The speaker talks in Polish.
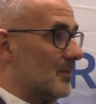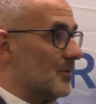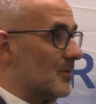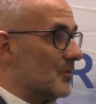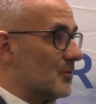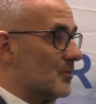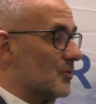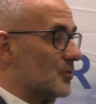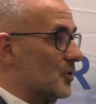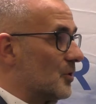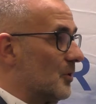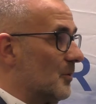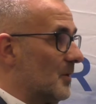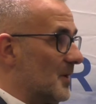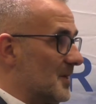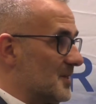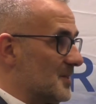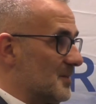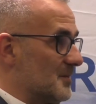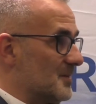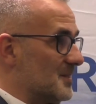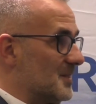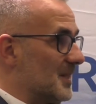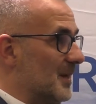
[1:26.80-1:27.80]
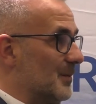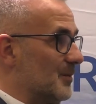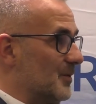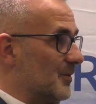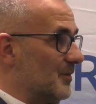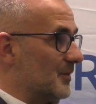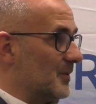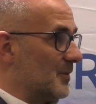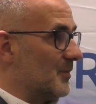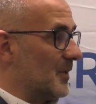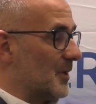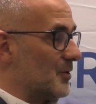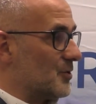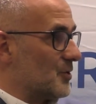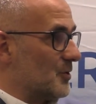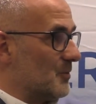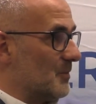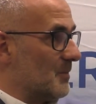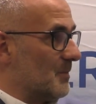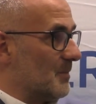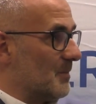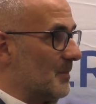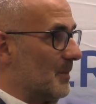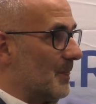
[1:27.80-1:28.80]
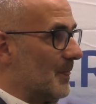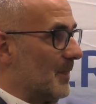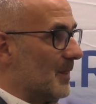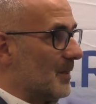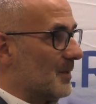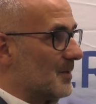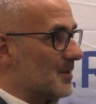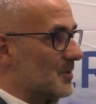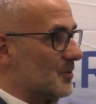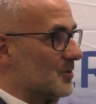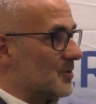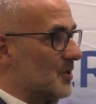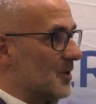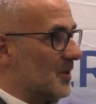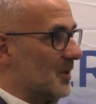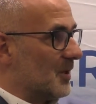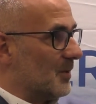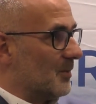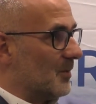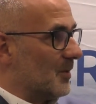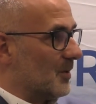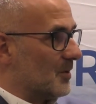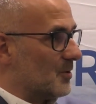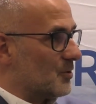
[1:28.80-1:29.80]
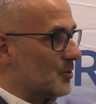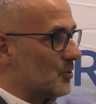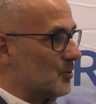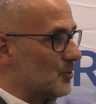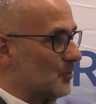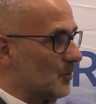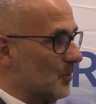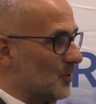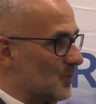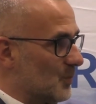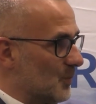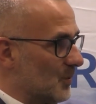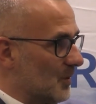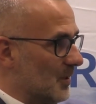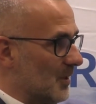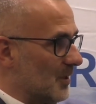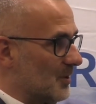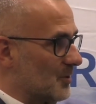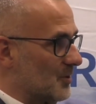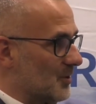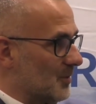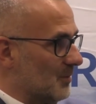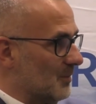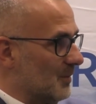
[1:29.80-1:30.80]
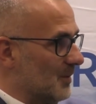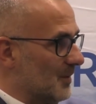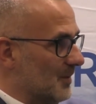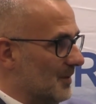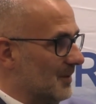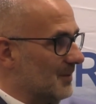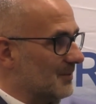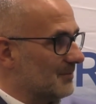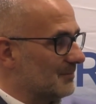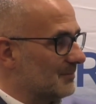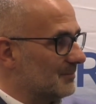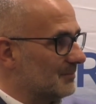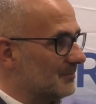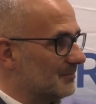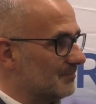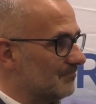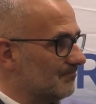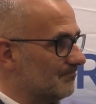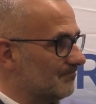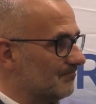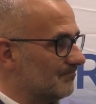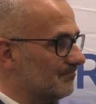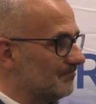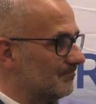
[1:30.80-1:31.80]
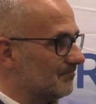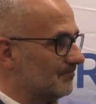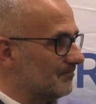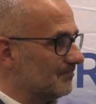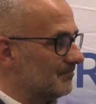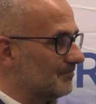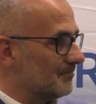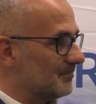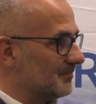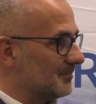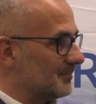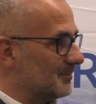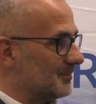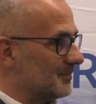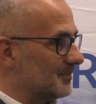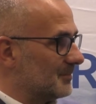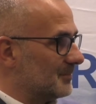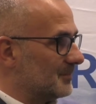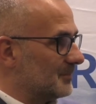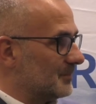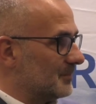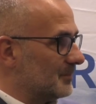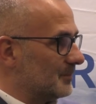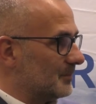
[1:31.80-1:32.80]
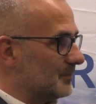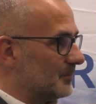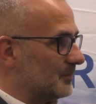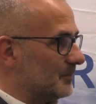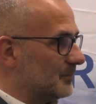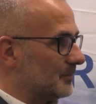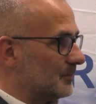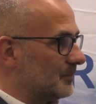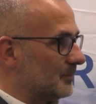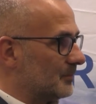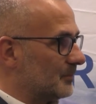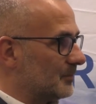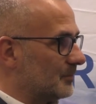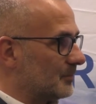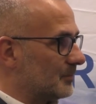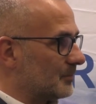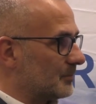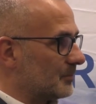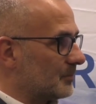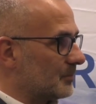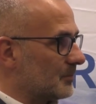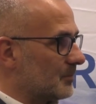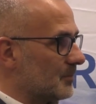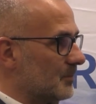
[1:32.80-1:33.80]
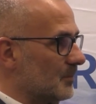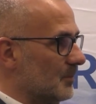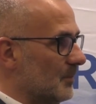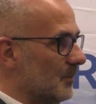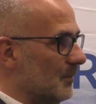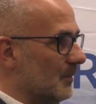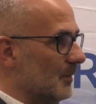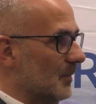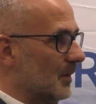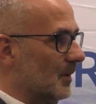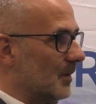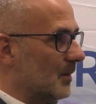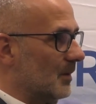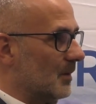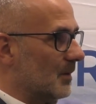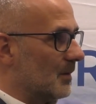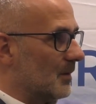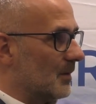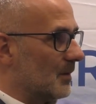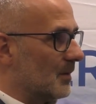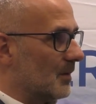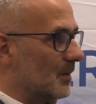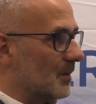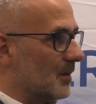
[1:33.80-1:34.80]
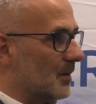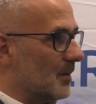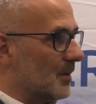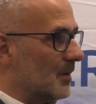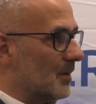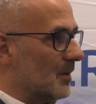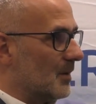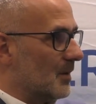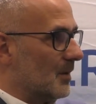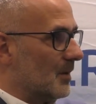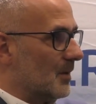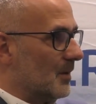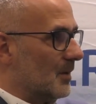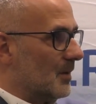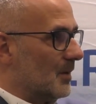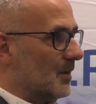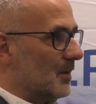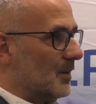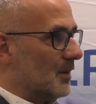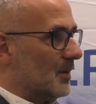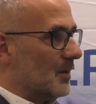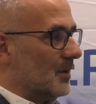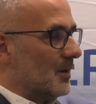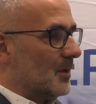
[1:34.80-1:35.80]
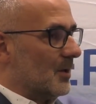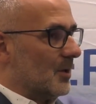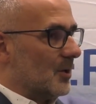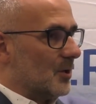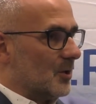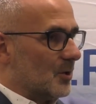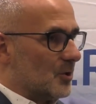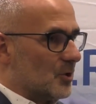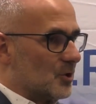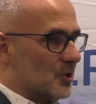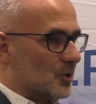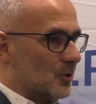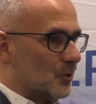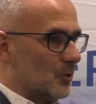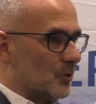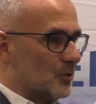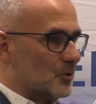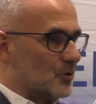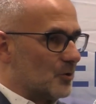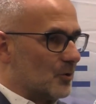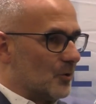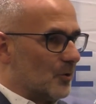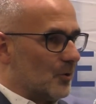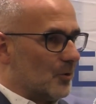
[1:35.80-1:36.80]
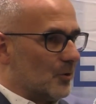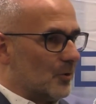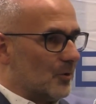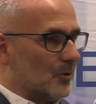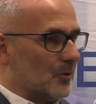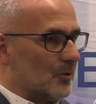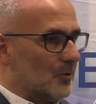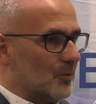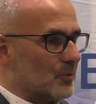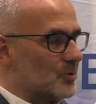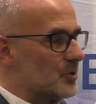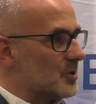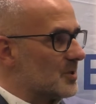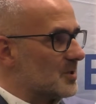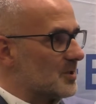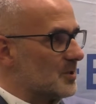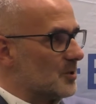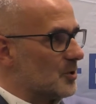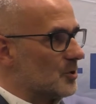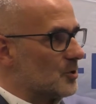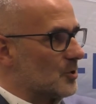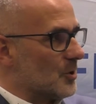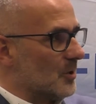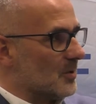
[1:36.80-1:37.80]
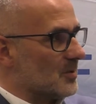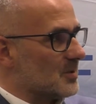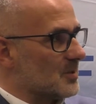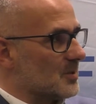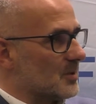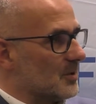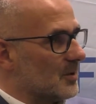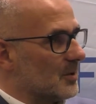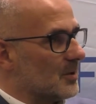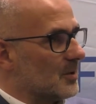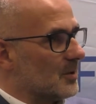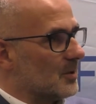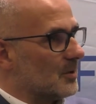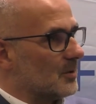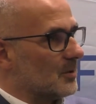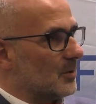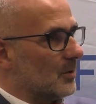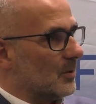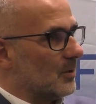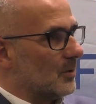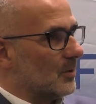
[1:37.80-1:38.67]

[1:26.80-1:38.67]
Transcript: żyją razem z nami w tym naszym codziennym e, życiu gospodarczym. Ile osób bierze udział w tej inicjatywie? E, jeśli chodzi o uczestniczących, to